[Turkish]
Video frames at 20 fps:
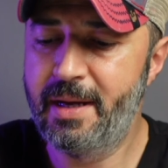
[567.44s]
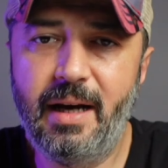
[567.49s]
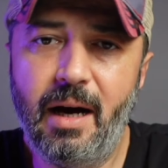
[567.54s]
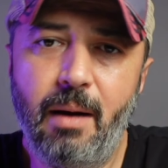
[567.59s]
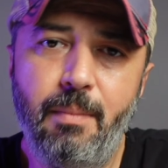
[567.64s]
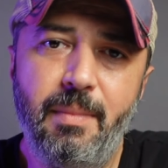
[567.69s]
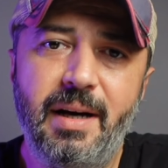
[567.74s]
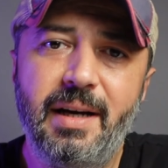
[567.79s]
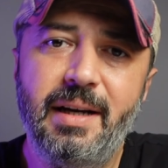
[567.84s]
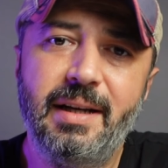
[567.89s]

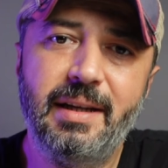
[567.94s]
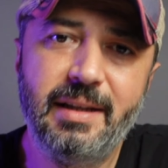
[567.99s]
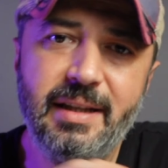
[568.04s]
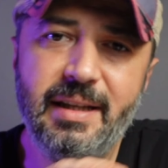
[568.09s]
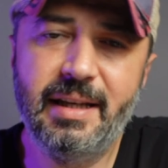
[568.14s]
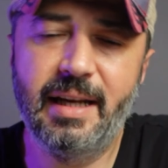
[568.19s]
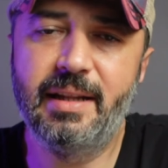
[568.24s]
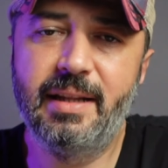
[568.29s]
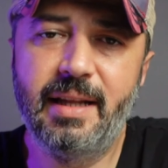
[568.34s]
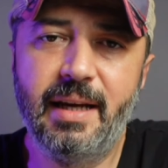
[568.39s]
Ama
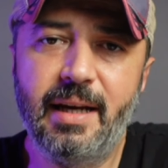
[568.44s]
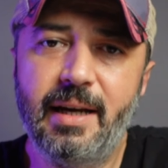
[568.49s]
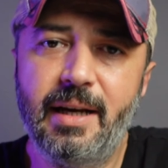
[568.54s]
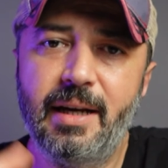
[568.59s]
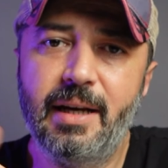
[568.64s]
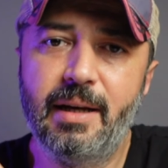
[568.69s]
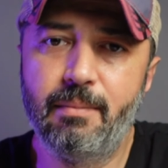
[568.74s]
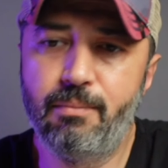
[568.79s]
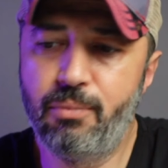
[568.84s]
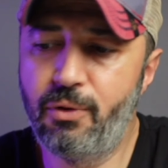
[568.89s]
yine de
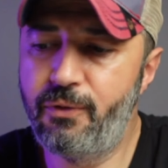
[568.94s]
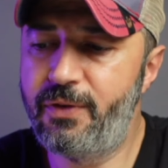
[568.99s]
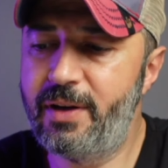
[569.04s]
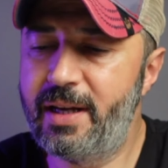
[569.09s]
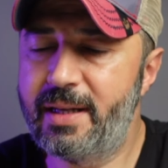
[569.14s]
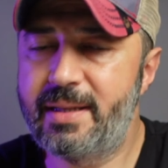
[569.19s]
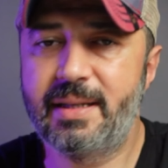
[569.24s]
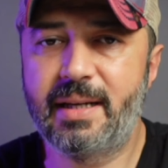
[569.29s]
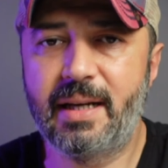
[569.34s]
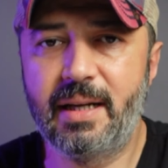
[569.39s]
bu
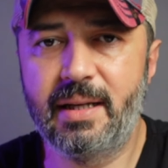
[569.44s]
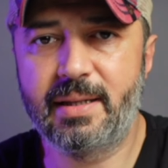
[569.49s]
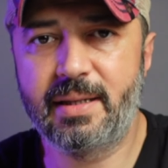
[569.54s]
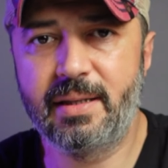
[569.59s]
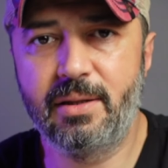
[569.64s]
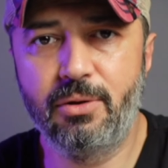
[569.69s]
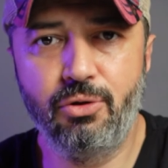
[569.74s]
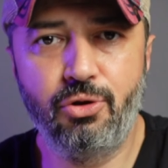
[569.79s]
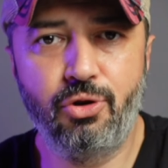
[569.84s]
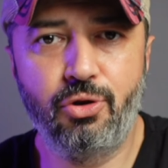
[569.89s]
fiyat
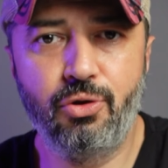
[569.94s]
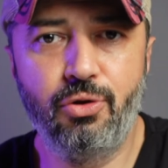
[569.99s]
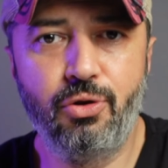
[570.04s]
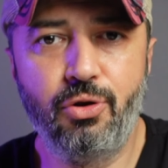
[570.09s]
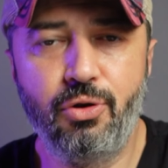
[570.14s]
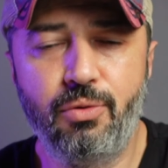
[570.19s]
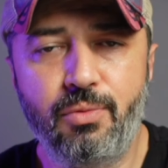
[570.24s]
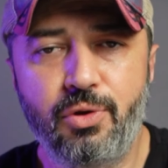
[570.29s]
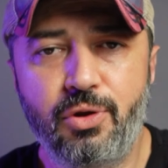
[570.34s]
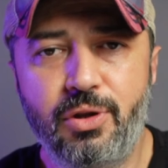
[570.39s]
skalasını
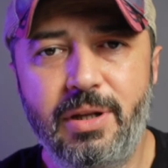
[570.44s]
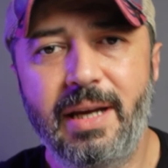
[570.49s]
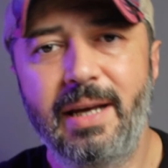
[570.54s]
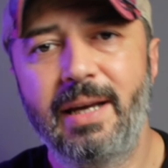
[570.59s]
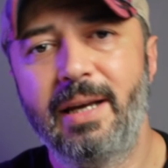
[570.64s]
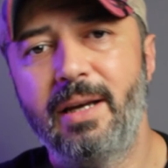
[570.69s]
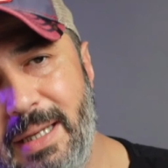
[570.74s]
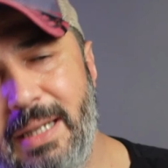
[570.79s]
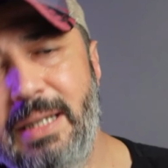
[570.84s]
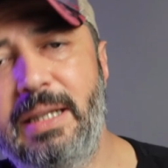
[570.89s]

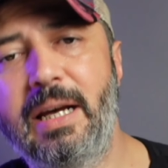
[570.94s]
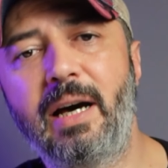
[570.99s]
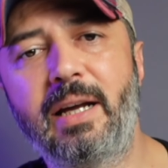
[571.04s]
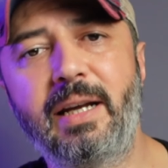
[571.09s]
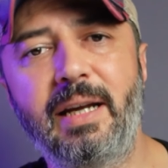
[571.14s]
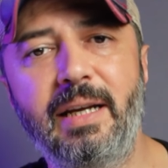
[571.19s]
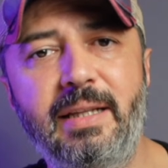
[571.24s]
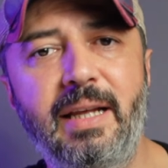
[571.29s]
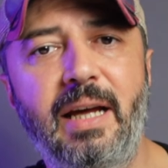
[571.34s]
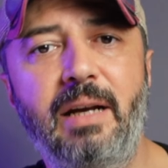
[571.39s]
düşündüğümüzde
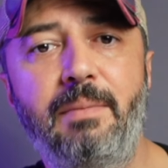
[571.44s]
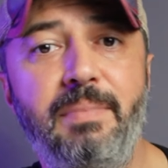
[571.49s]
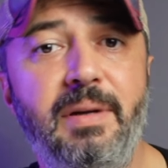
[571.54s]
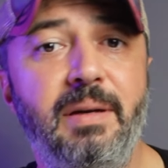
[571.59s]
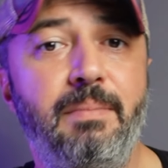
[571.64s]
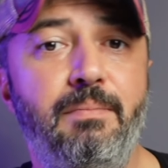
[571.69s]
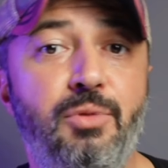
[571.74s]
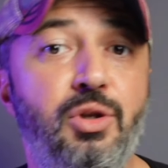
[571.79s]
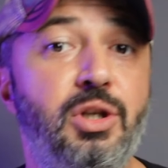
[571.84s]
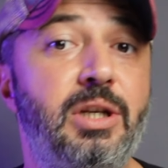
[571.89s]
idare eder
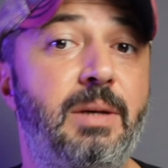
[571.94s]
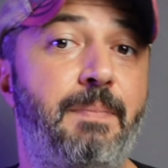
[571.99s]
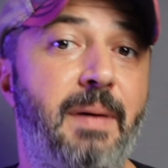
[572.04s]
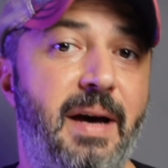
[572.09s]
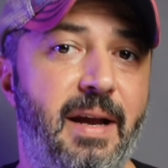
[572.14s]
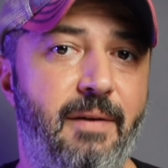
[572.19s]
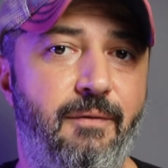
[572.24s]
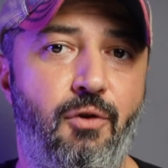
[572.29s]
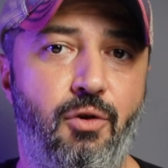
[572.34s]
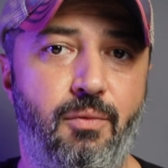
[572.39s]
bir müzik
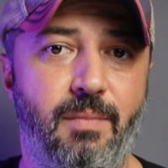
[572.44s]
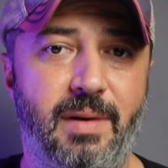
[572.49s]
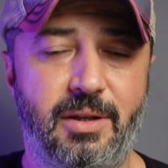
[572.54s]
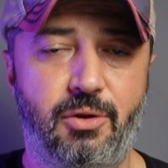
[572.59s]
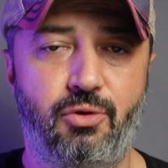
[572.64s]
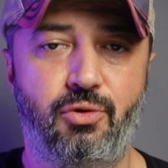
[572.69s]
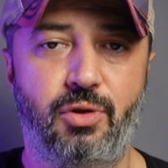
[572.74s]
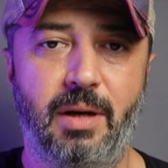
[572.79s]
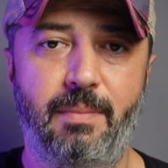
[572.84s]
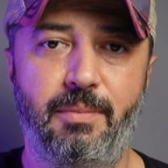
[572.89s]

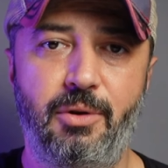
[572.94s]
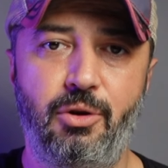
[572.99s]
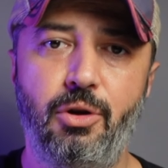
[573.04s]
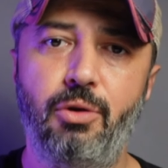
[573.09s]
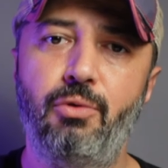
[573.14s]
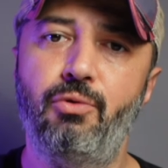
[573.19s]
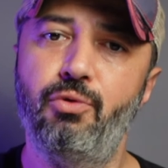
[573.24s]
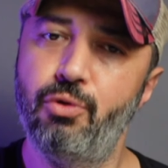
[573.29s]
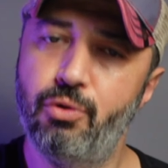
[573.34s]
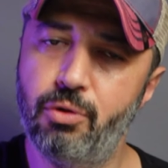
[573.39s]
performans
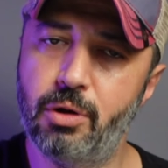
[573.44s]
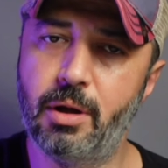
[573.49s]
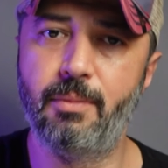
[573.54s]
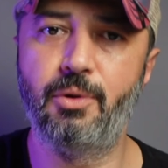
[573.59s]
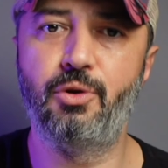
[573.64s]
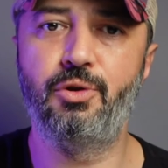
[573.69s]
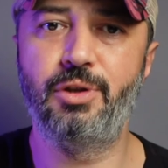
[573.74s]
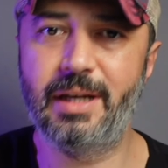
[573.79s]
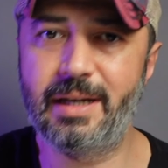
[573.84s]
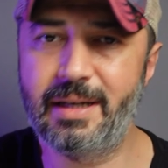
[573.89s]
sunabiliyor.
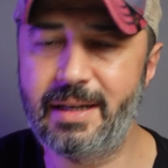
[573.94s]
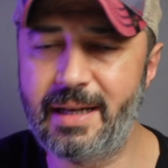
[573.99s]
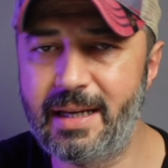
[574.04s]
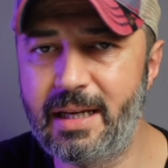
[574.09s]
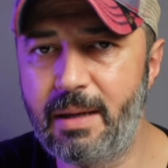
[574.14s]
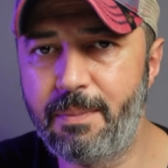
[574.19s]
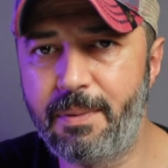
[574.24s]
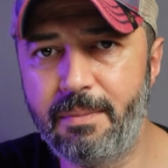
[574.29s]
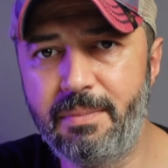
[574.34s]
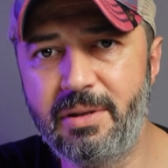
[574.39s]
Uygulama üzerinden
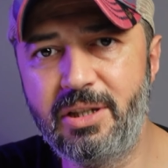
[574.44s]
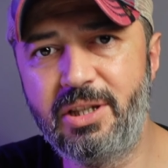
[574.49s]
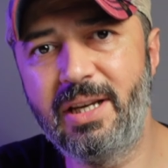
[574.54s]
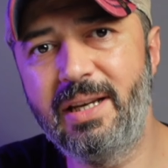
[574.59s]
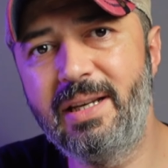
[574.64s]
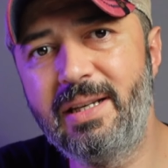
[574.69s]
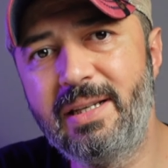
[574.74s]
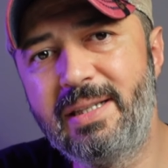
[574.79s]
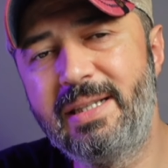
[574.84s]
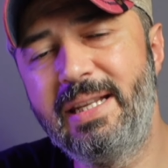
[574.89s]

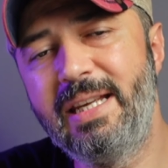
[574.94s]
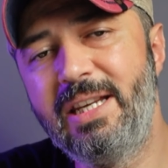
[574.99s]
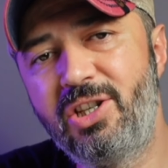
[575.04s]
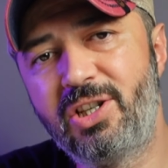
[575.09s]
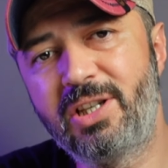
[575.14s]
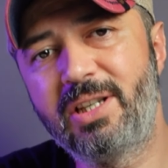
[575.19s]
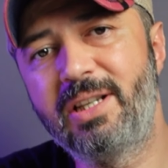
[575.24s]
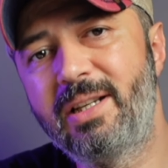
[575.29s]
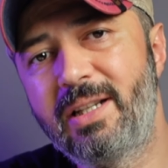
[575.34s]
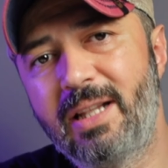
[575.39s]
yapabileceğiniz
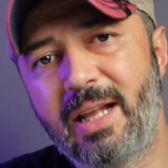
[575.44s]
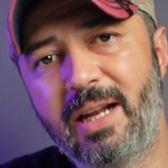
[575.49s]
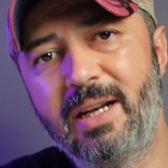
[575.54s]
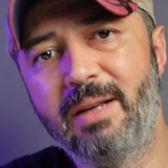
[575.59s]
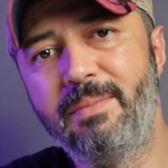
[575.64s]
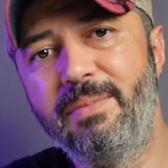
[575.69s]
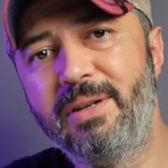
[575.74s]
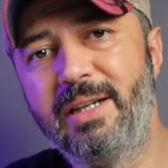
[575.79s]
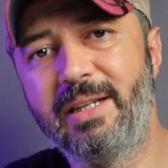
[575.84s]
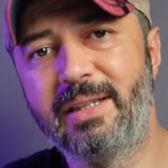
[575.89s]

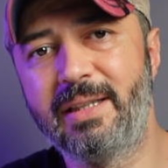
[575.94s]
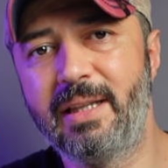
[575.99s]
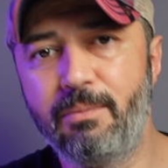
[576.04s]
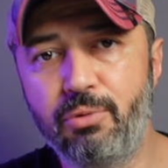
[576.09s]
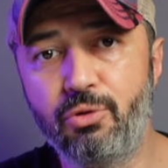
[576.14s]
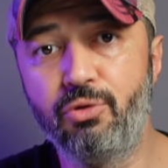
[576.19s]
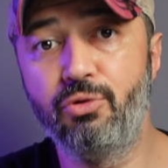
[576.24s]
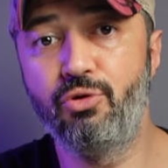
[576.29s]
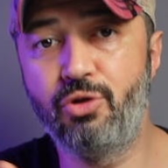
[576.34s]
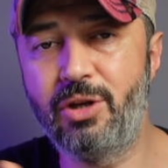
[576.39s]
değişikliklerle birlikte
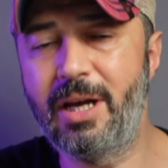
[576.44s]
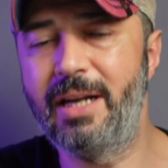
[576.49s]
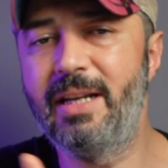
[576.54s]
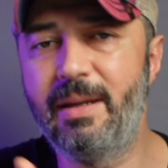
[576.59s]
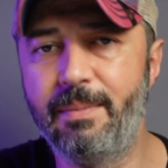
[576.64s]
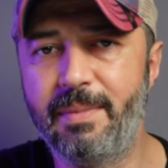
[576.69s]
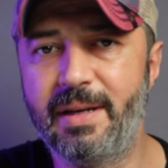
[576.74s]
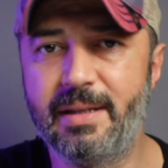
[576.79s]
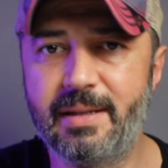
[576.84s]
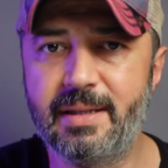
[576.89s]
bunu
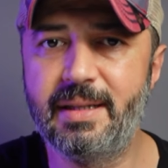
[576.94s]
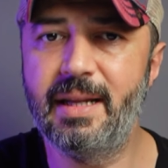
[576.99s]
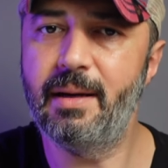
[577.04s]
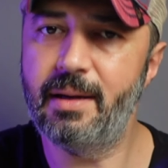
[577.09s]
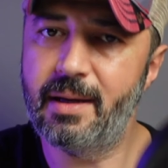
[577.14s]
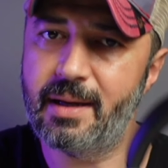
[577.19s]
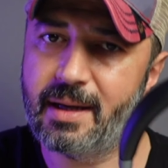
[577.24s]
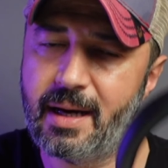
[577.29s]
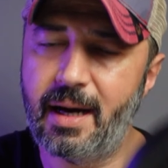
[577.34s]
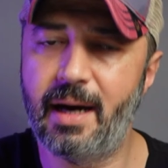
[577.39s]
düzenlemeniz de
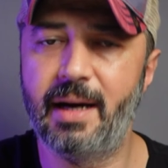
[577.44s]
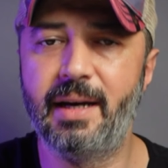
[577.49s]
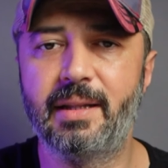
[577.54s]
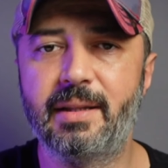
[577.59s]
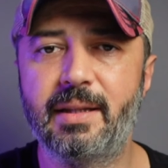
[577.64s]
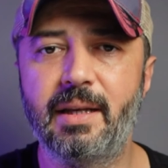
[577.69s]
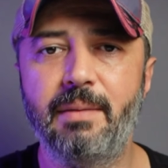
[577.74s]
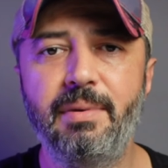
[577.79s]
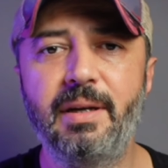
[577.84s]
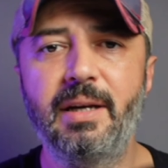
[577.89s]

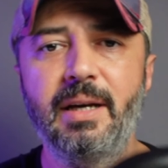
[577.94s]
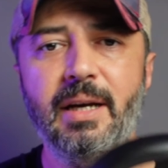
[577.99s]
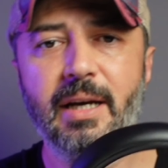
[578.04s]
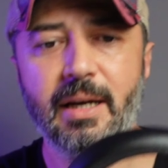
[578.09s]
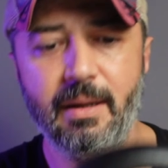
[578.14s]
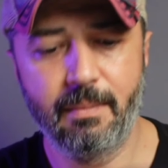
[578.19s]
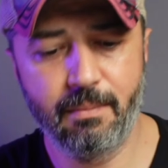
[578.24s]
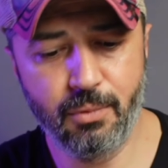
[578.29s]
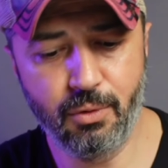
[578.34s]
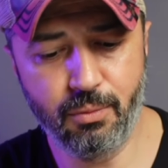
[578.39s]
gayet tabi
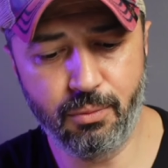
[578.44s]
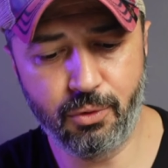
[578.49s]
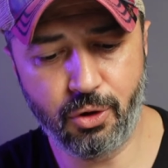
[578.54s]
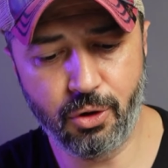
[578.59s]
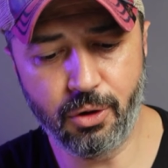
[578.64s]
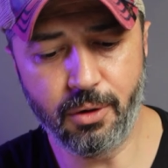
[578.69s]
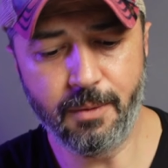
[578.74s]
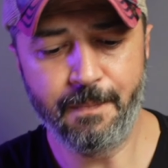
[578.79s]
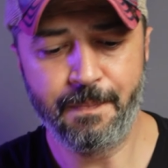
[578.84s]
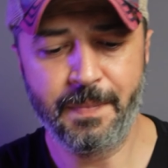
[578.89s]

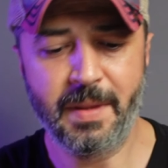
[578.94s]
mümkün